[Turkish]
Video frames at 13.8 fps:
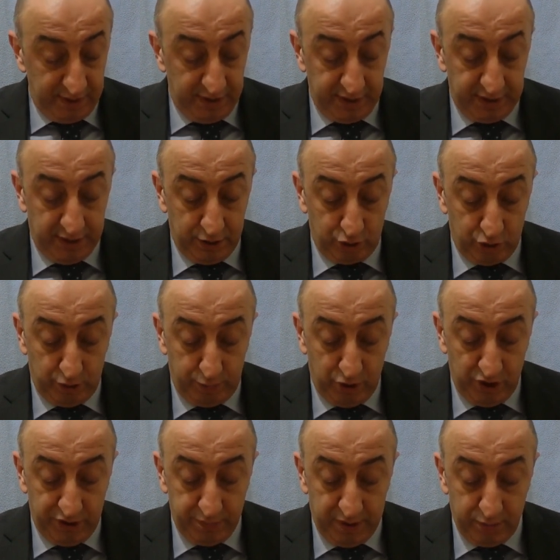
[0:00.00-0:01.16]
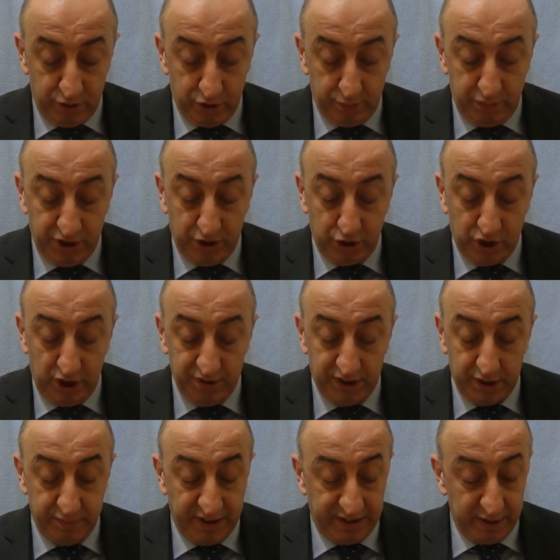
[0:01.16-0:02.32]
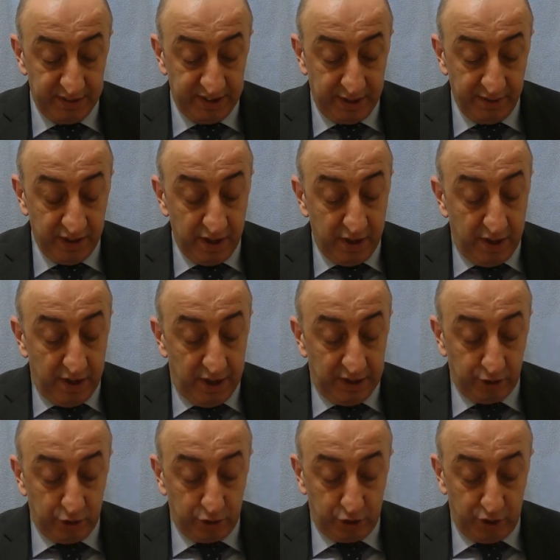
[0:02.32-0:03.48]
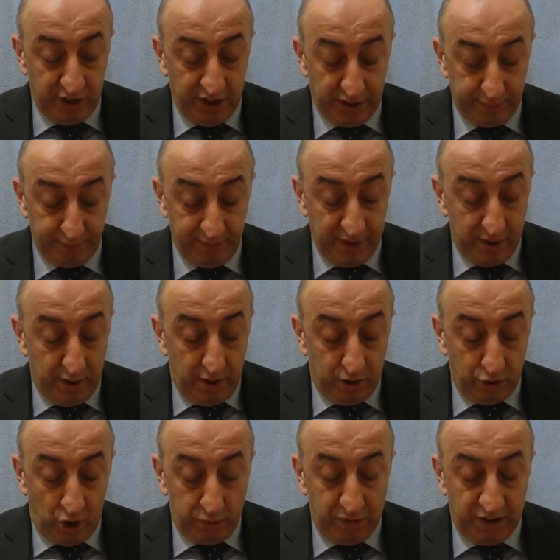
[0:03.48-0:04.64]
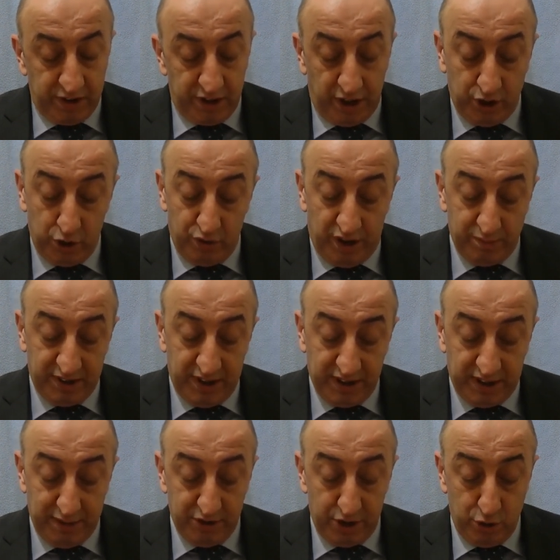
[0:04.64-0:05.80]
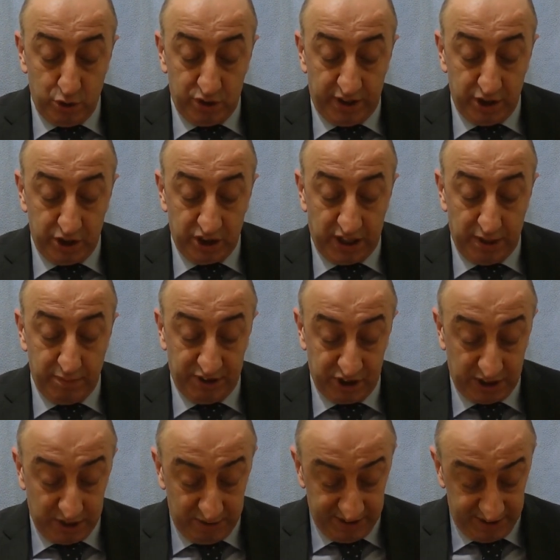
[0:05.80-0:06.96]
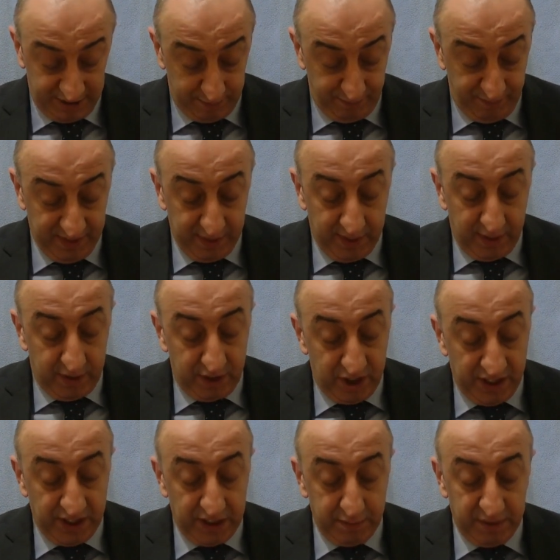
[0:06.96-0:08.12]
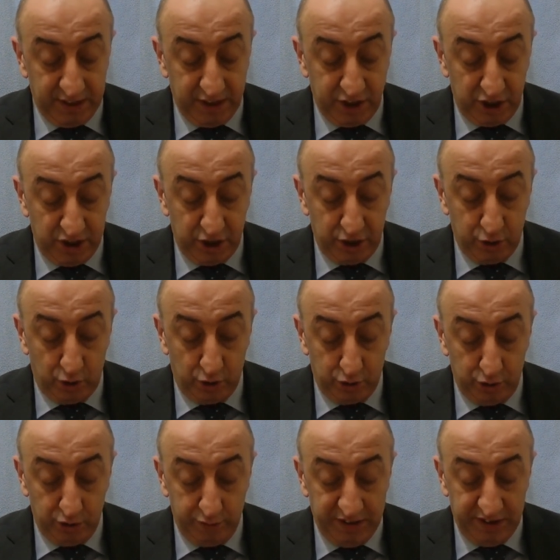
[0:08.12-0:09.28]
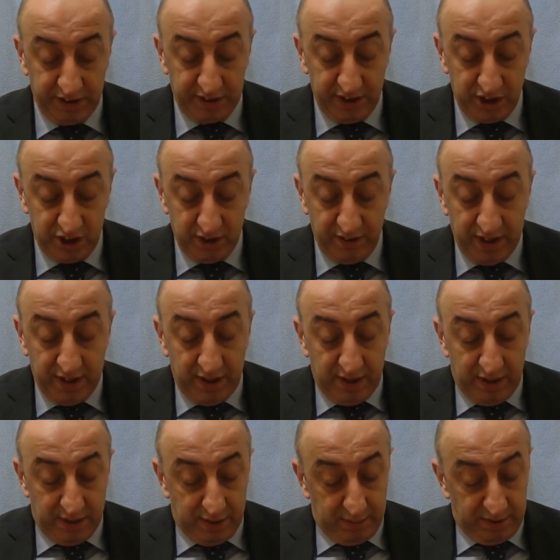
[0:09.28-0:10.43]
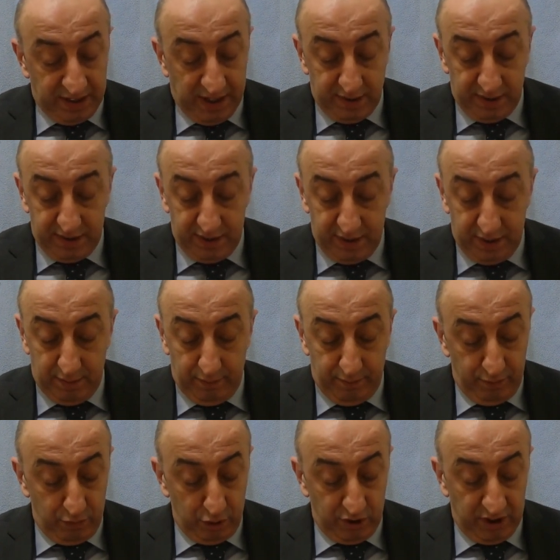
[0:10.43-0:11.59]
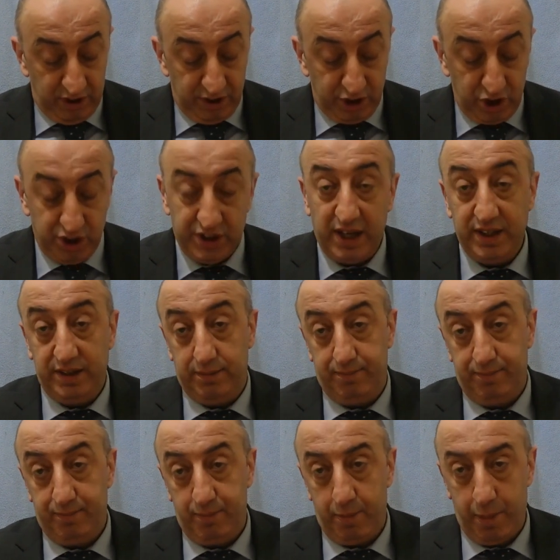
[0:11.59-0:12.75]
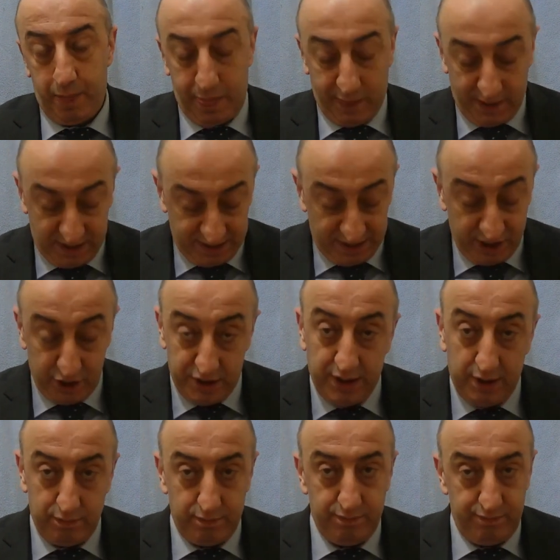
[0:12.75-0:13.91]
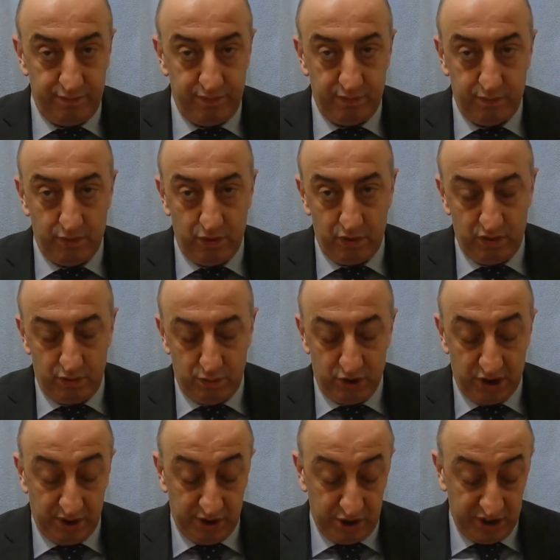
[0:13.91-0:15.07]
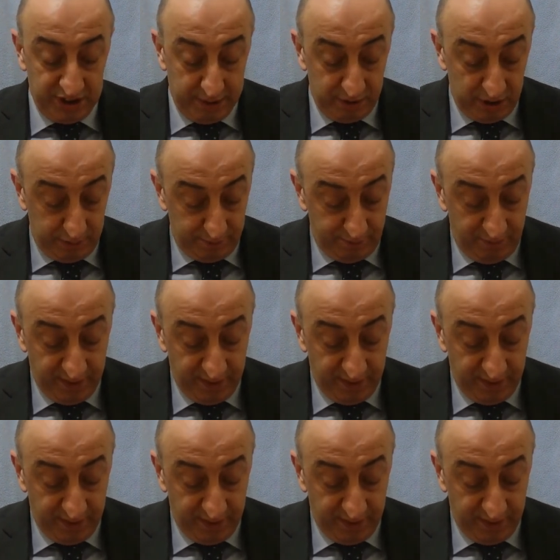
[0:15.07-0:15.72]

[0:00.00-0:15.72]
Dedikten sonra polis memurunun bir şey söylemesini beklemeden asansöre yöneldim. Normalde randevu almadan kimseyi yukarı çıkarma, çıkamazdı. Cengiz Bey de işte işte olduğunu bildikleri için kendisi bu kuralın dışındaydı. Hasan Yeşil de bu dışındaymış.